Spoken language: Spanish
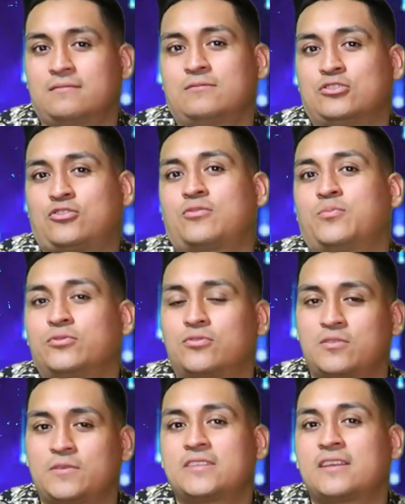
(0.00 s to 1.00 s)
nuestros
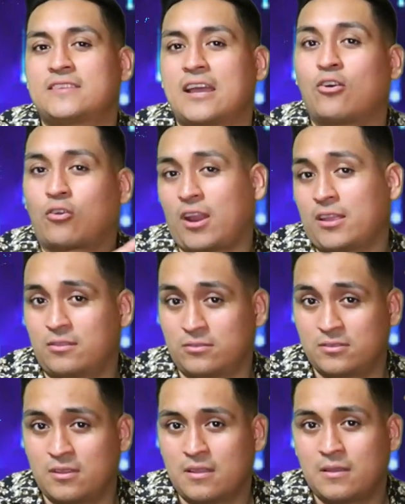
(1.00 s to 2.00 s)
puntos de vista sean
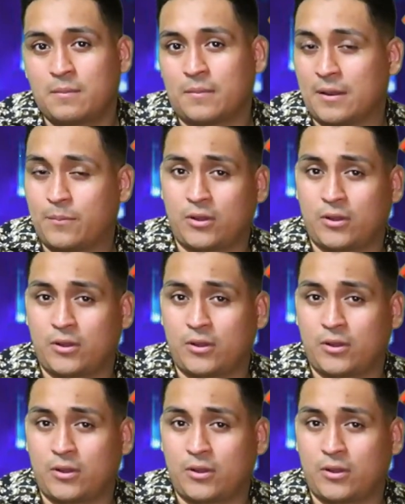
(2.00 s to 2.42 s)
correctos, ¿verdad?